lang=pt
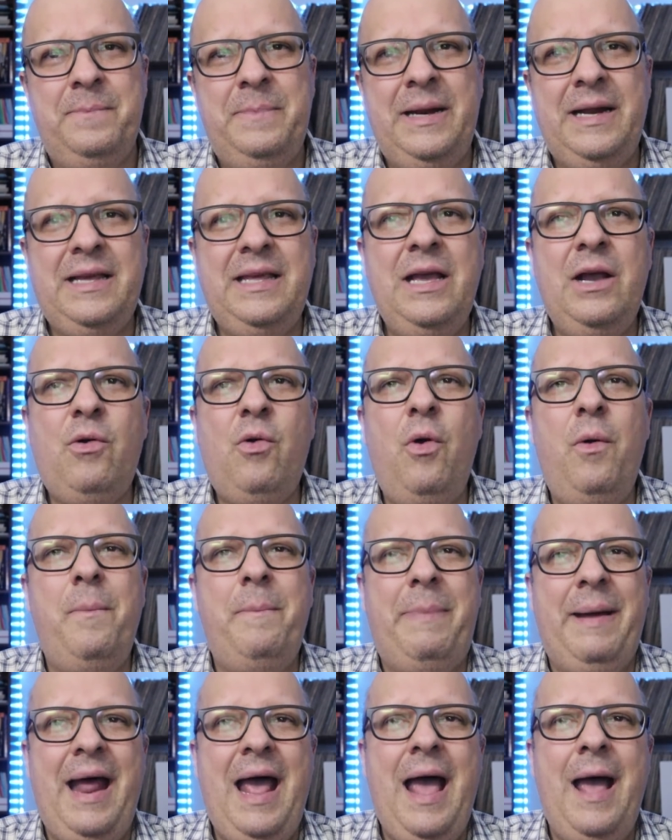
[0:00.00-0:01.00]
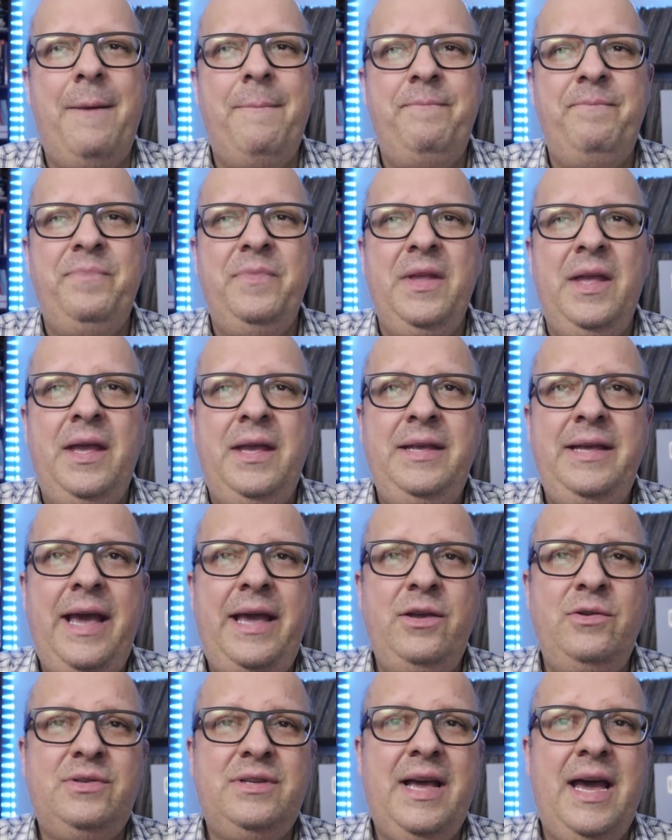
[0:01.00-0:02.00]
Para que comprar? E
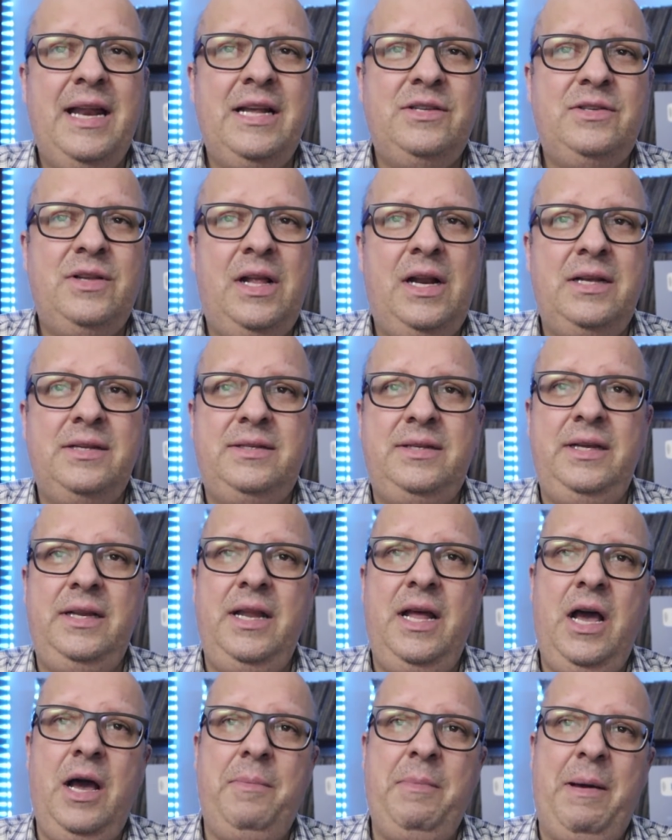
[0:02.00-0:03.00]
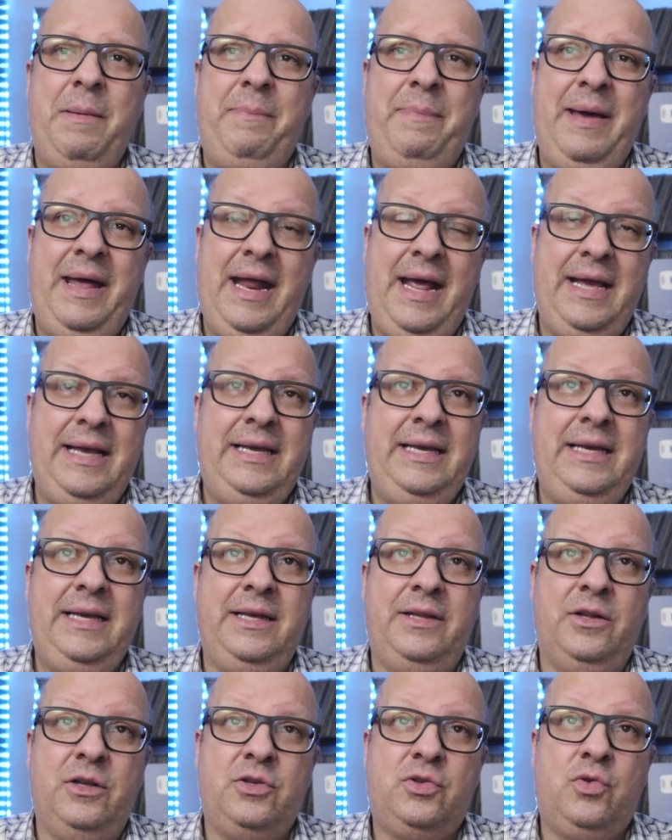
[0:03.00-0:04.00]
aí os caras falam assim: não, mas
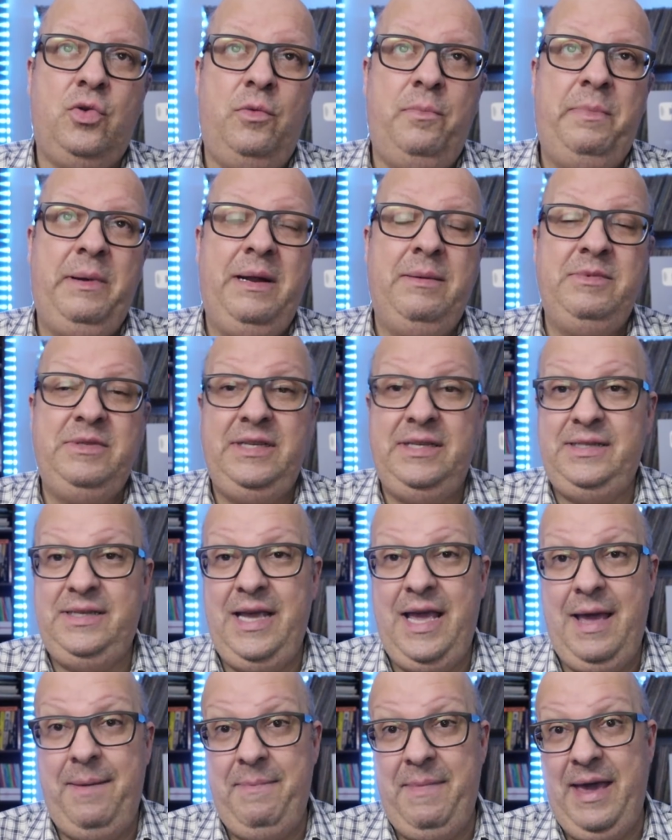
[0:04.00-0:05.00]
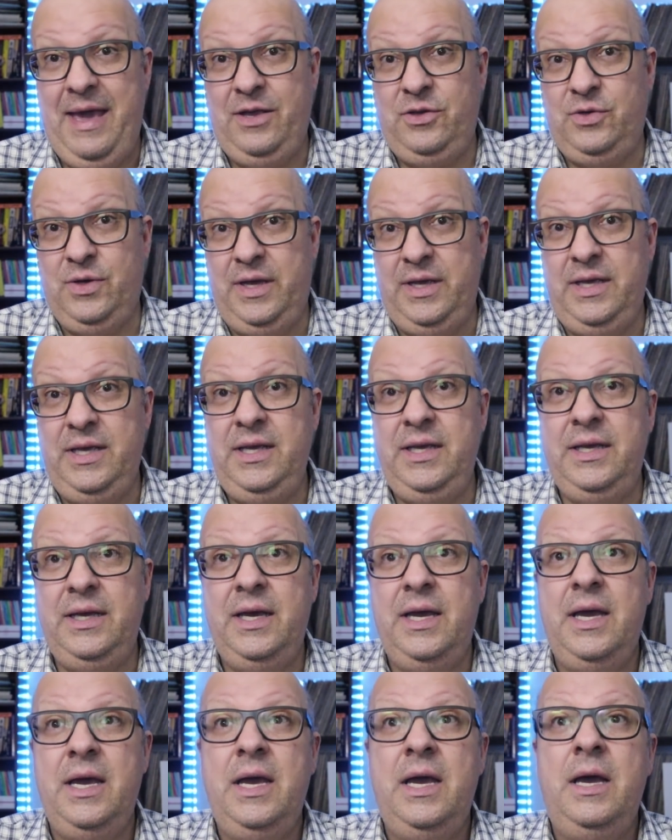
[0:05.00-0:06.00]
peraí, nós compramos esse remédio
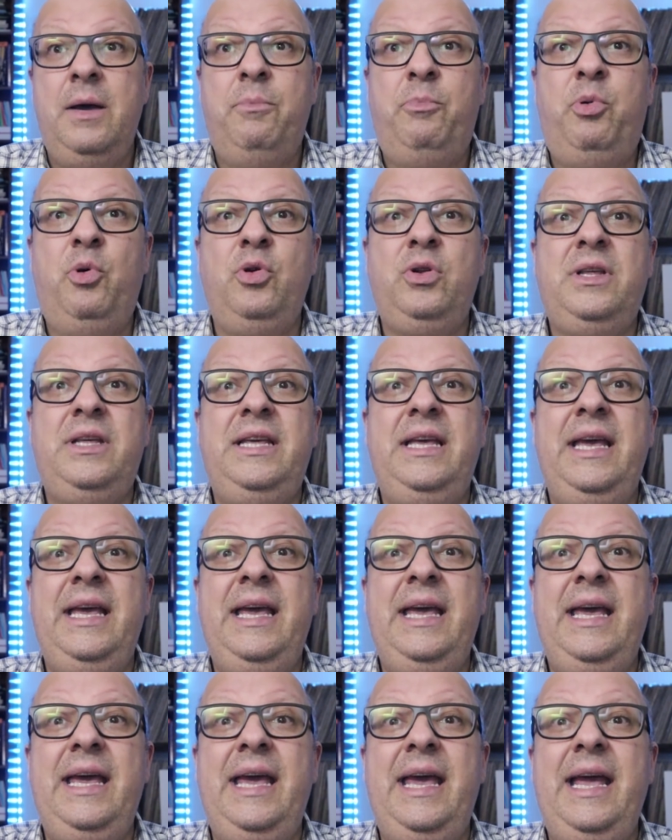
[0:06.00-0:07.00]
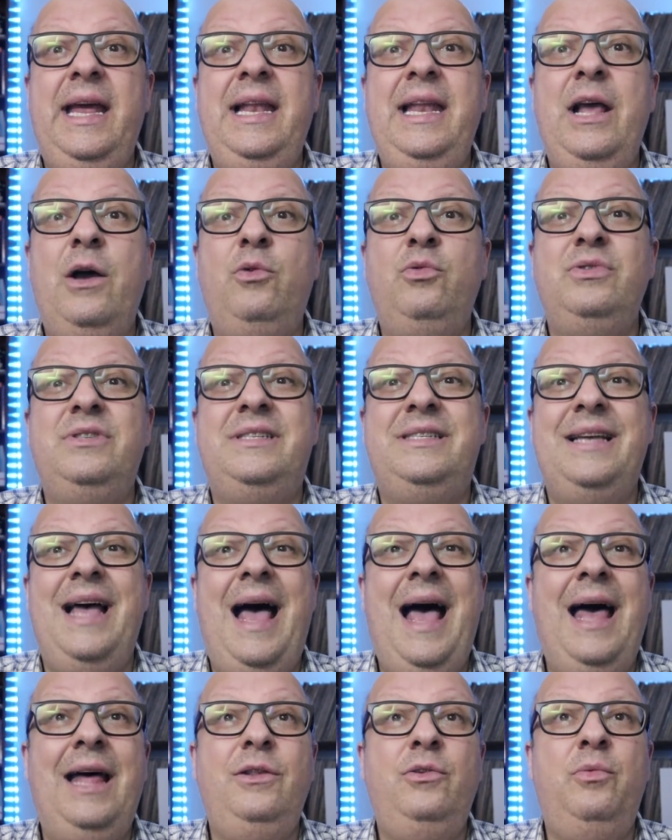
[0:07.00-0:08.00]
aí porque ele é
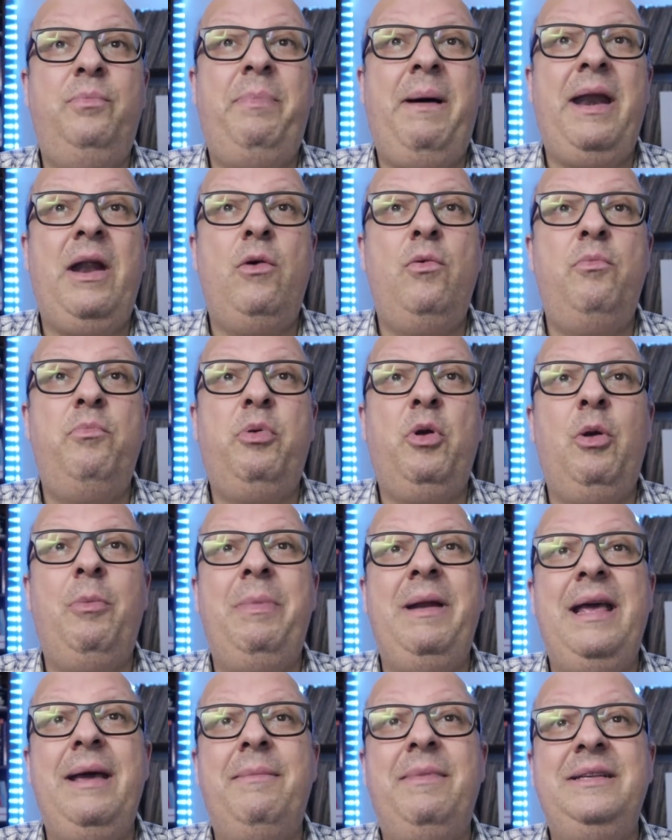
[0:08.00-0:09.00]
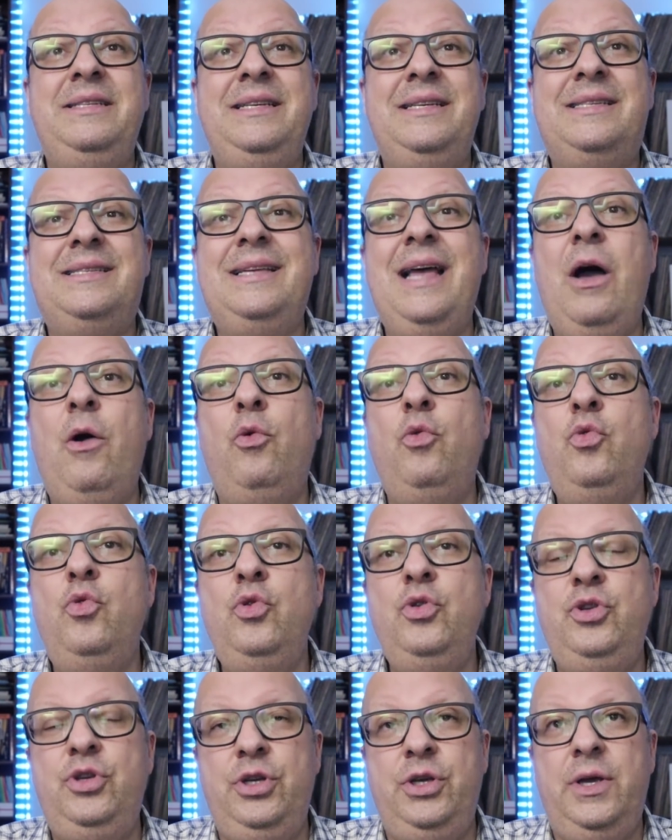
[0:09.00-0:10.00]
usado para um problema de
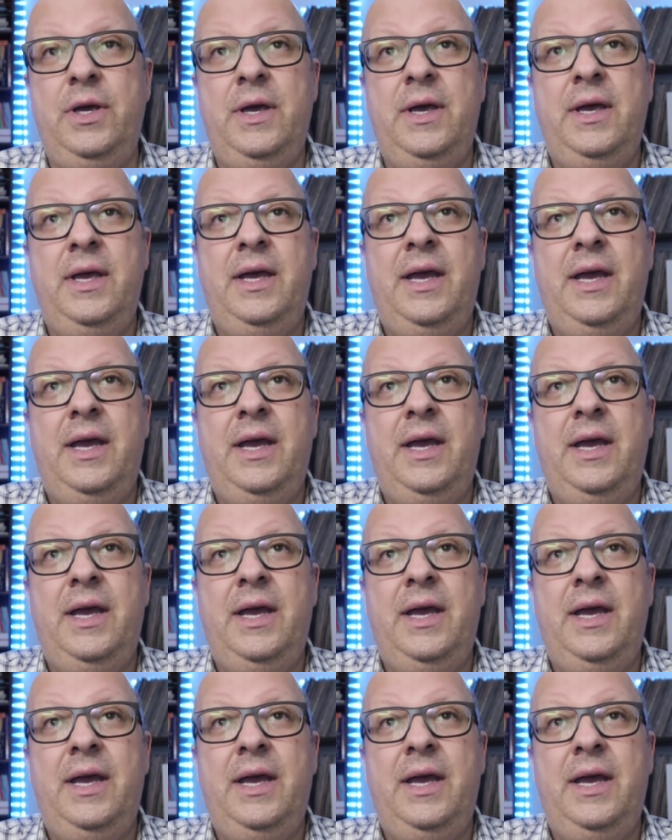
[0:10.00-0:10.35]
saúde.